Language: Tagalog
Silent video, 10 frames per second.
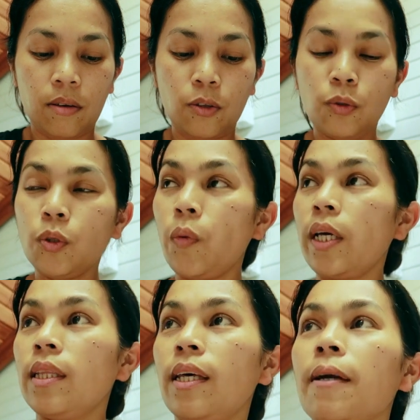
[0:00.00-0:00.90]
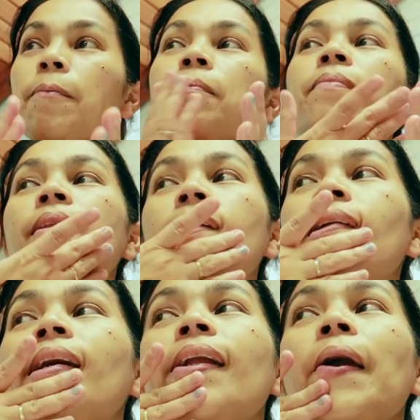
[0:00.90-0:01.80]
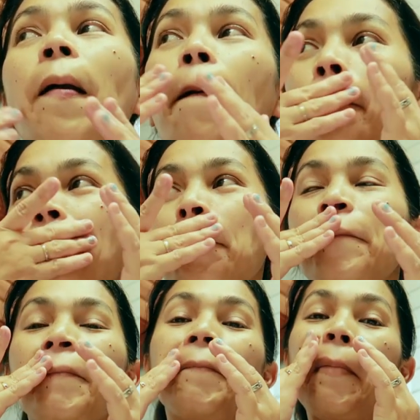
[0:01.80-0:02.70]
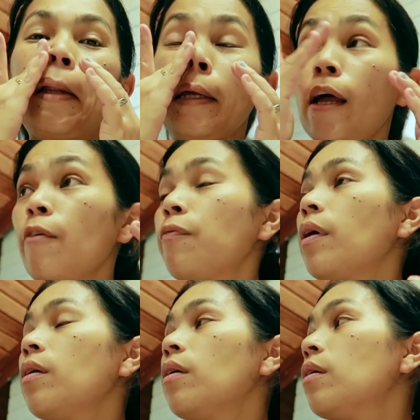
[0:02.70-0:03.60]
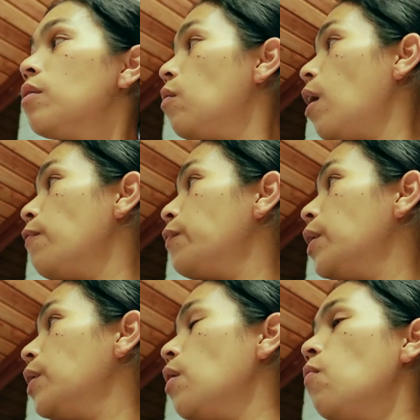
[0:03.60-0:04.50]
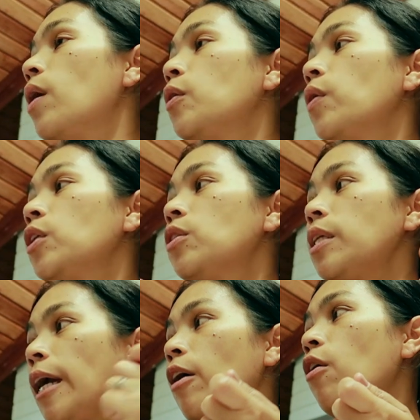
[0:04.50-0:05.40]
220. Nearly? And then, up, no, after the one, when you take